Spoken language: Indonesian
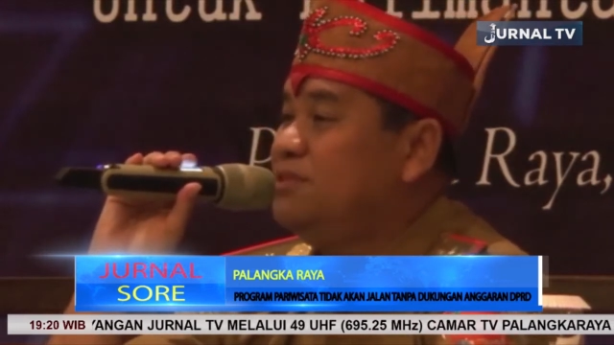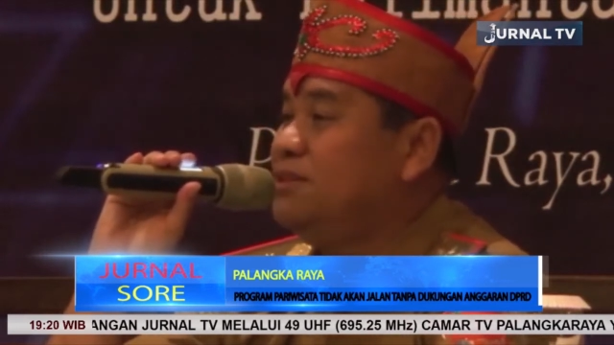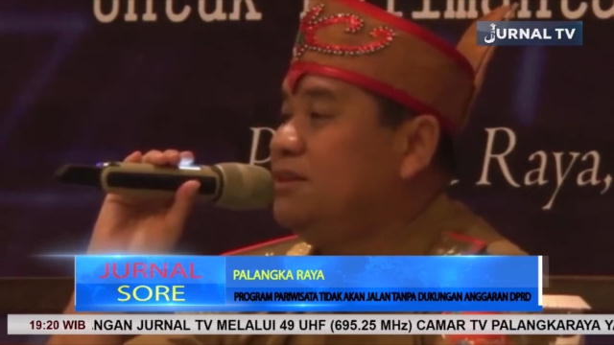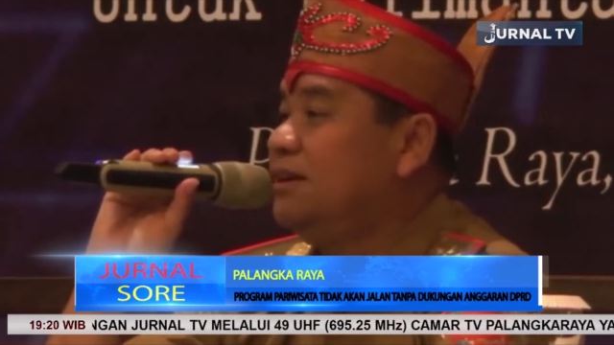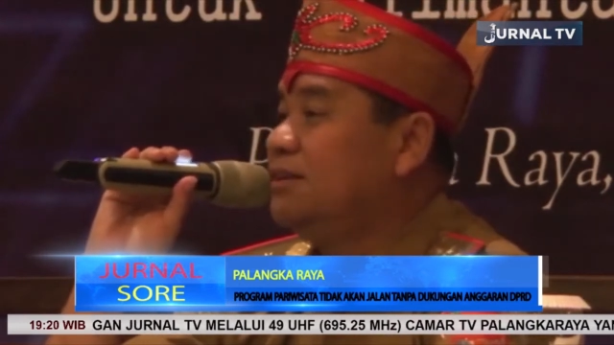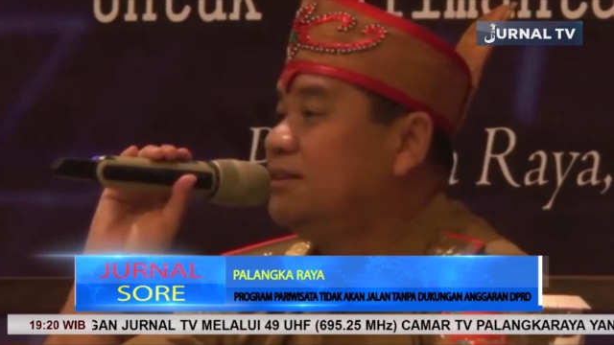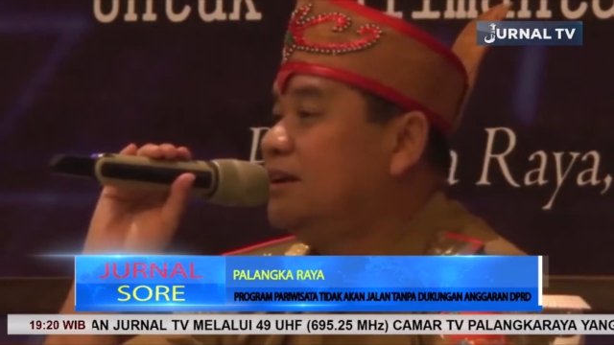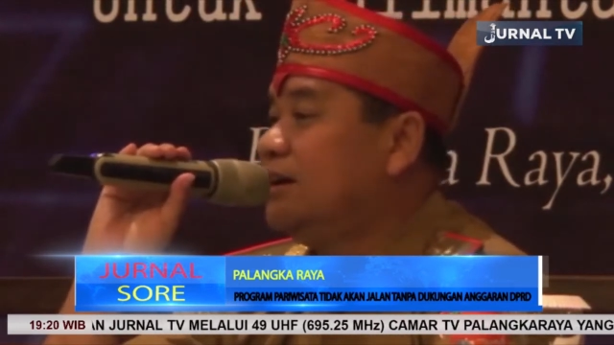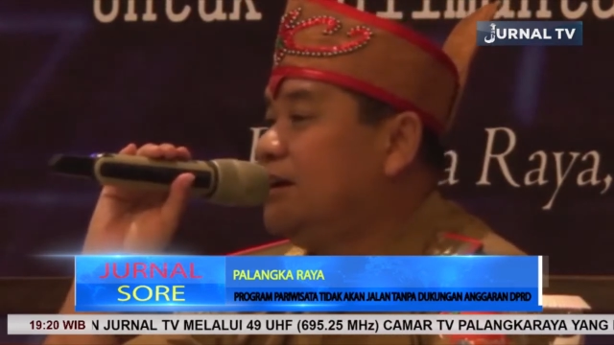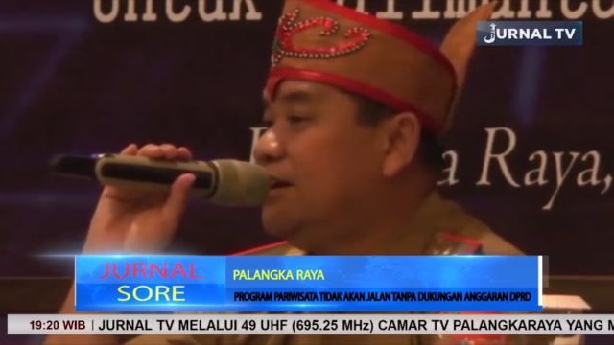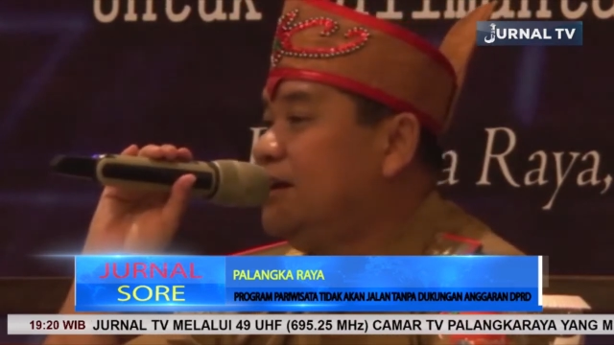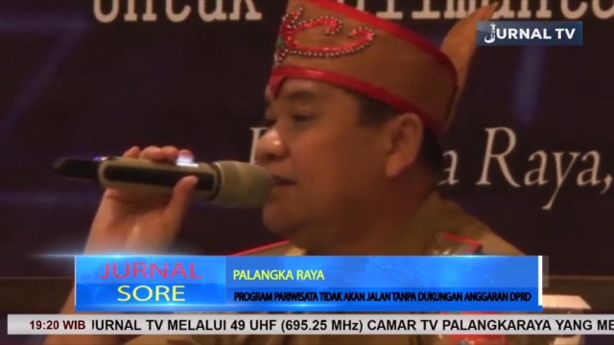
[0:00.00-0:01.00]
bisa
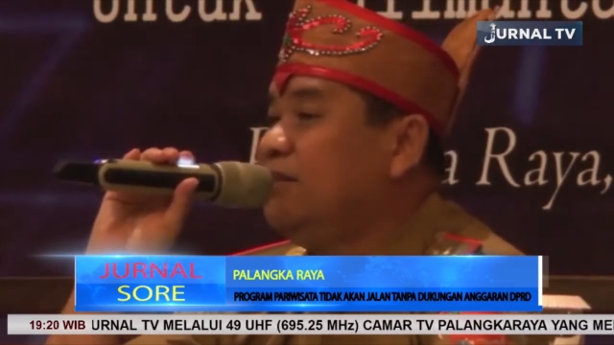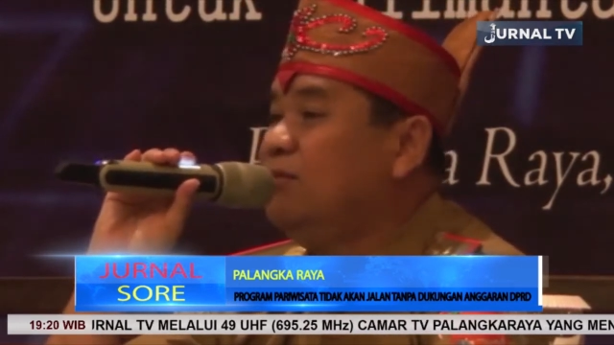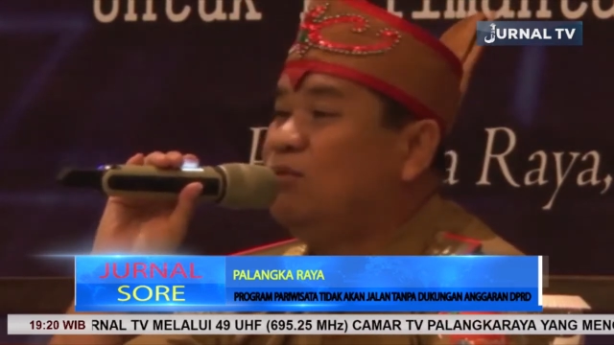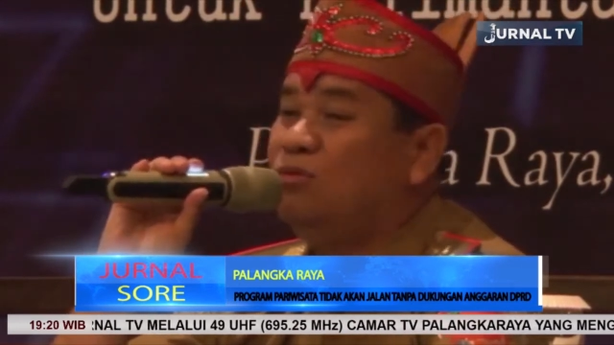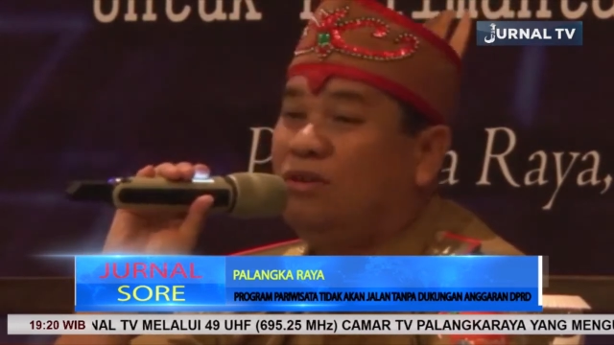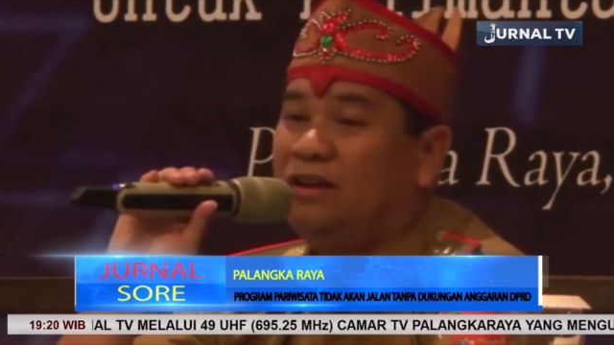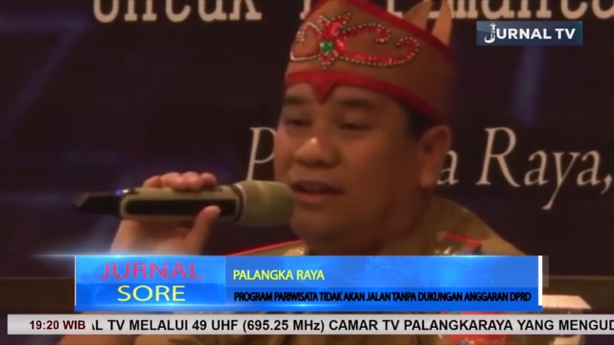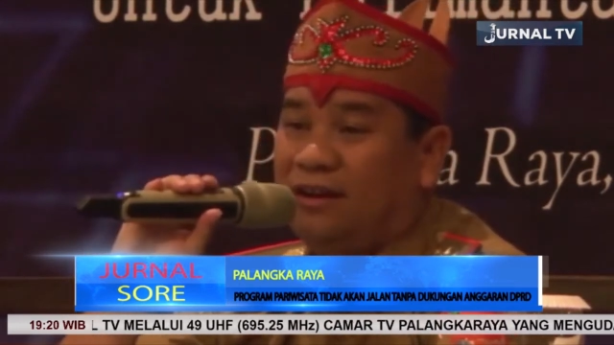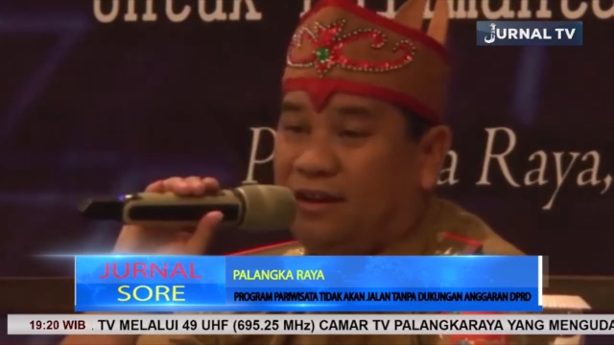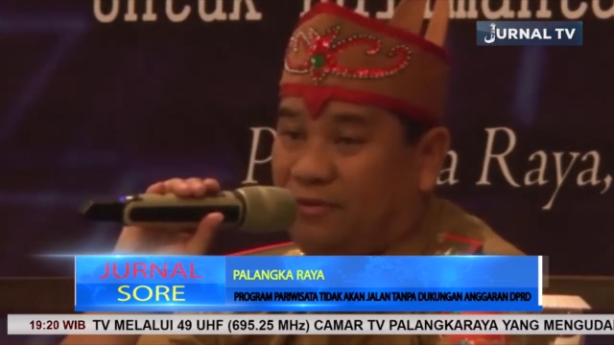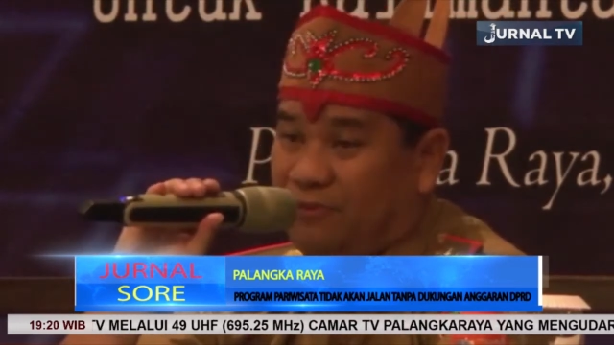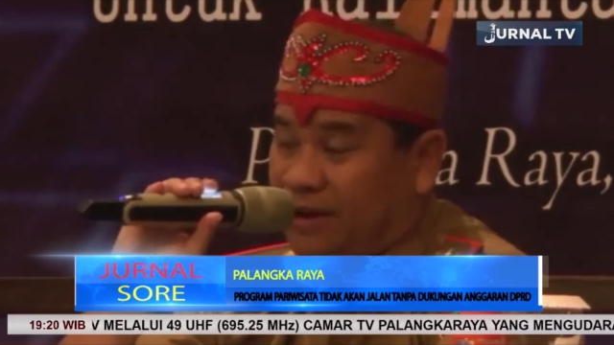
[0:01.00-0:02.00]
dilaksanakan nanti dukungan dari
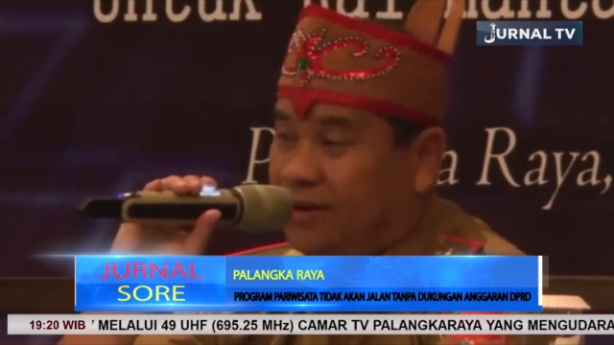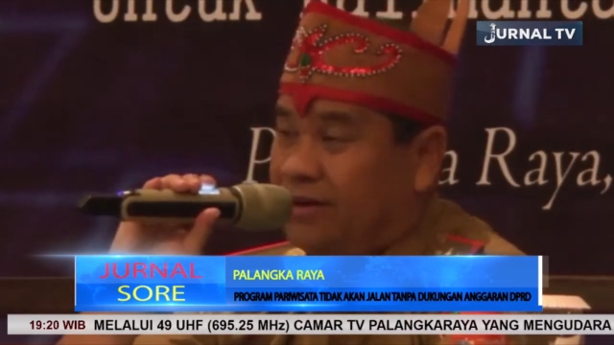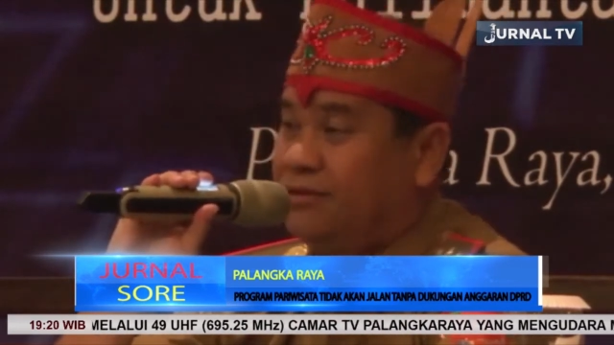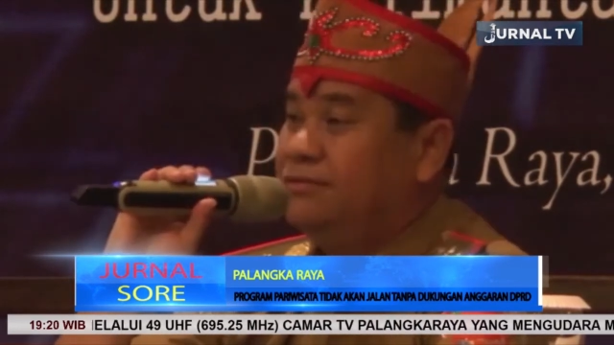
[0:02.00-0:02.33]
DPR.